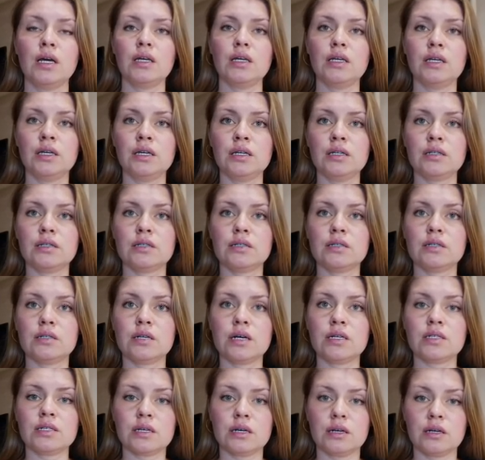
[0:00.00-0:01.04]
и
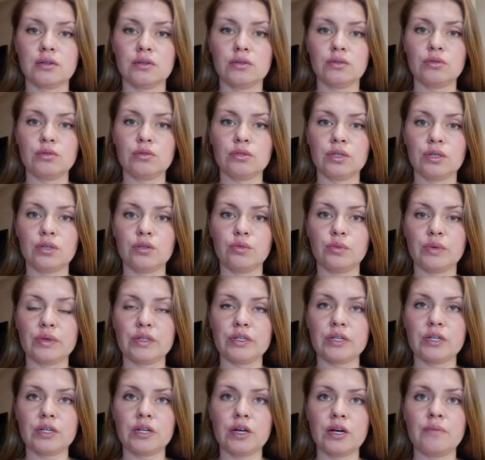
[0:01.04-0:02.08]
цена, за которую я ее
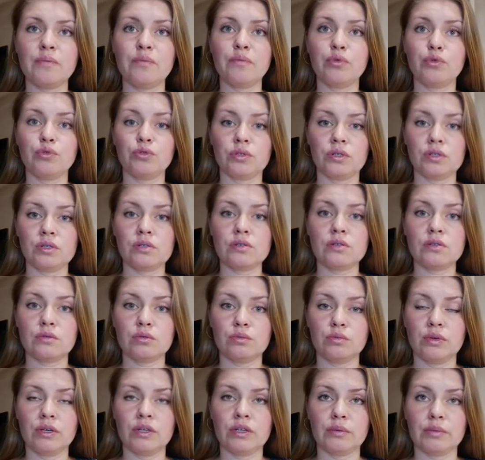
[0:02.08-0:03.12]
продала, по 300
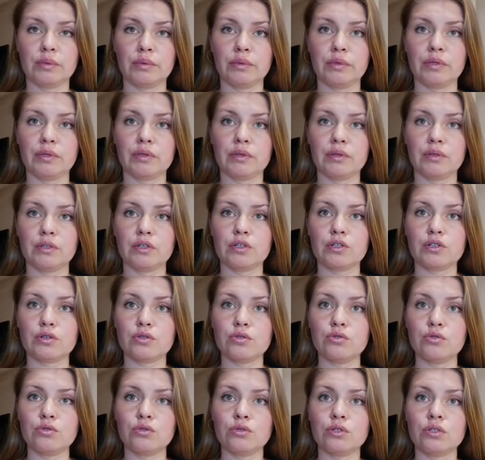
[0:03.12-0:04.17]
рублей, напоминаю, наша
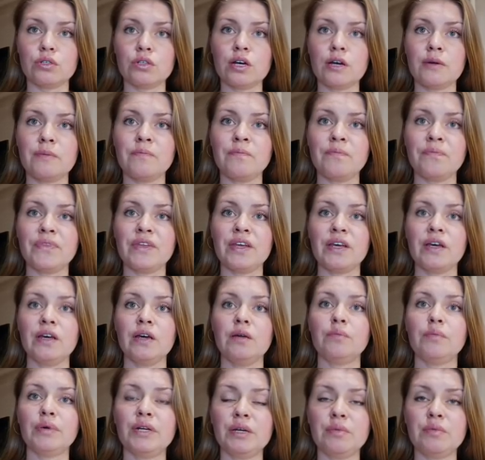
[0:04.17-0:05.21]
цена.
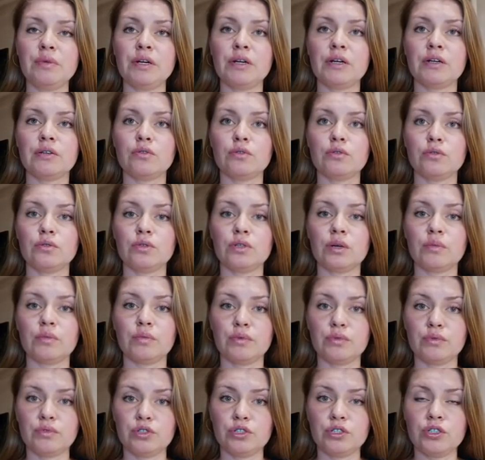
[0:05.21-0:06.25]
Прибыль, которую я
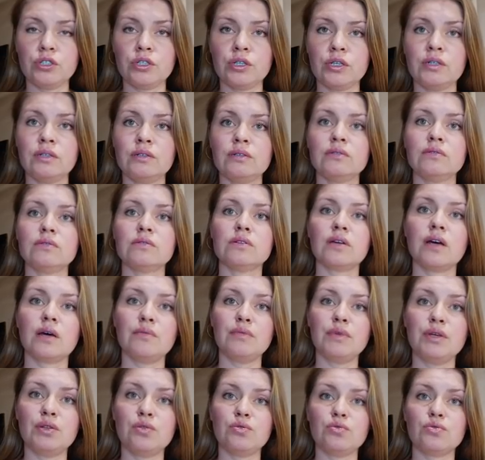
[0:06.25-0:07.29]
получила за
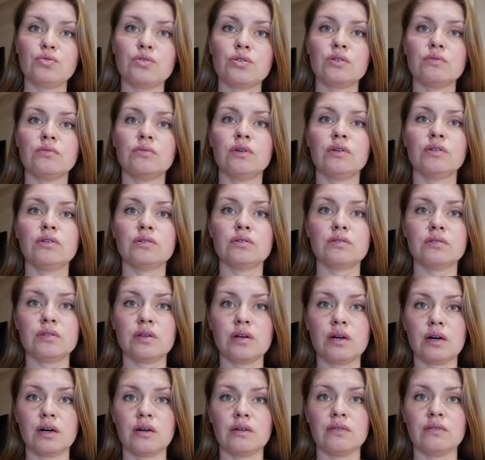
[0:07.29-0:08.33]
минусом
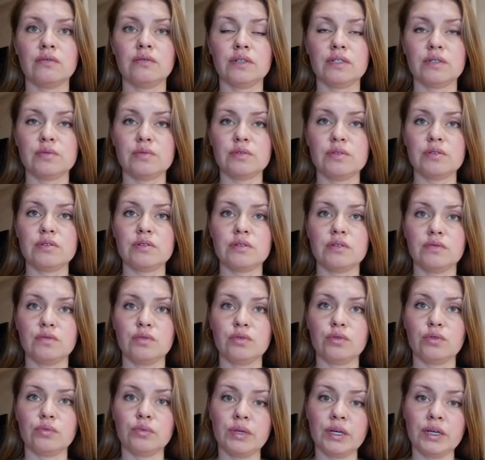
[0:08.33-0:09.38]
182
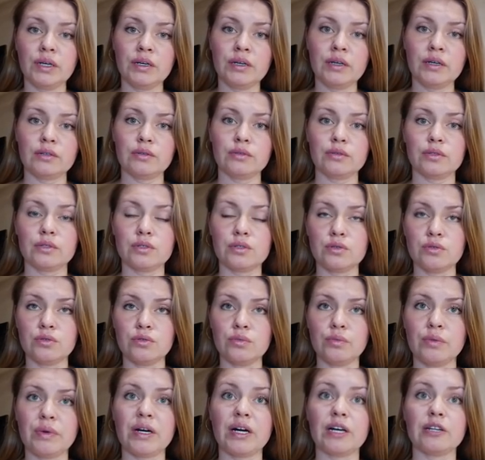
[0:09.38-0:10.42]
рублей, которых сто...
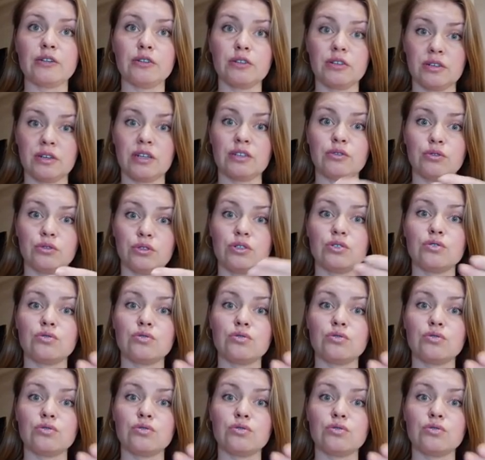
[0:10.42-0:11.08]
пока... которая